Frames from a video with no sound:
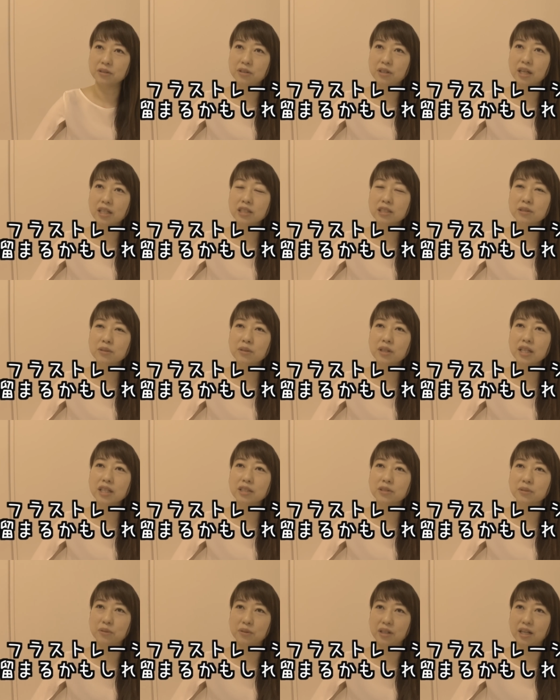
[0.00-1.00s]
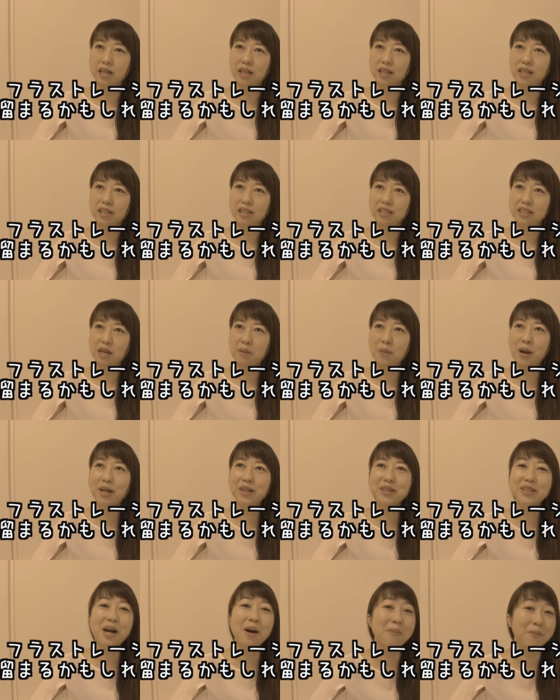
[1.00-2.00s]
フラストレーションがたま
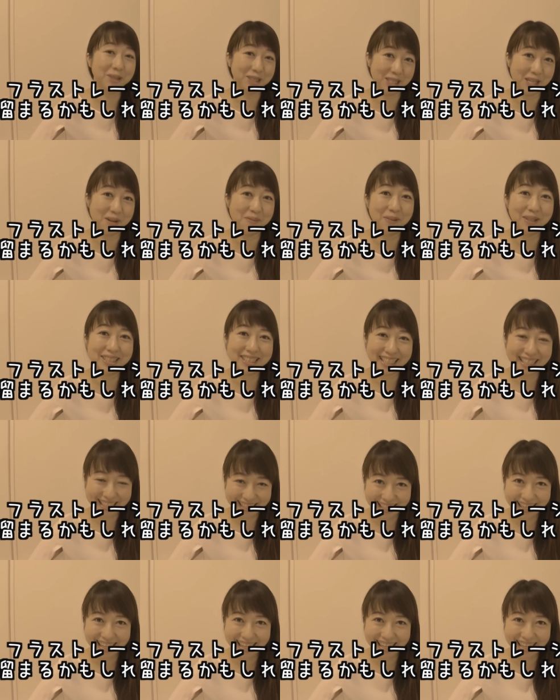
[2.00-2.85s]
るかもしれません